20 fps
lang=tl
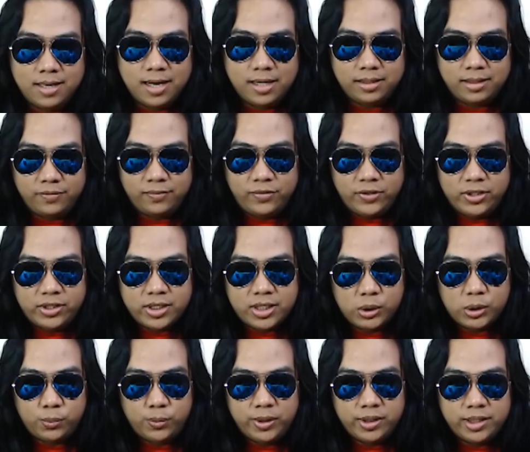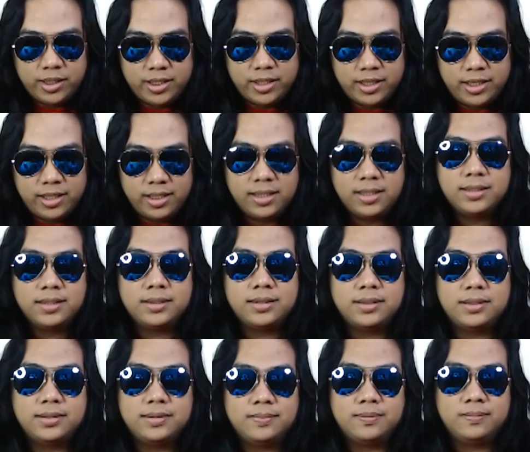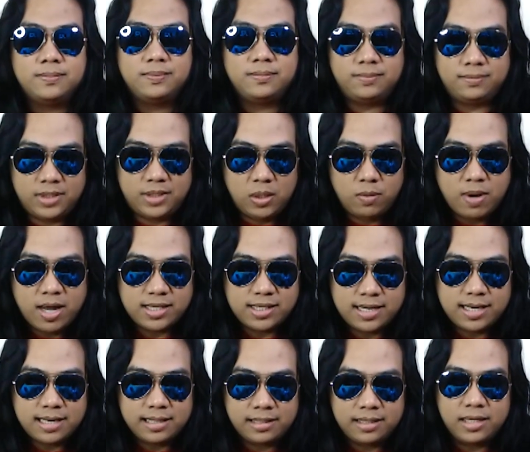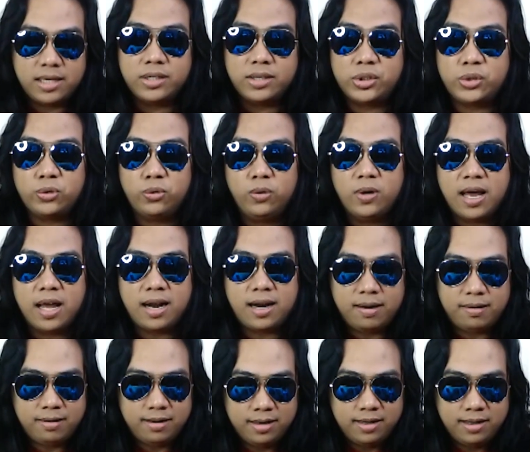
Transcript: artificial sweetener. Hmm, iwasan natin ng sugar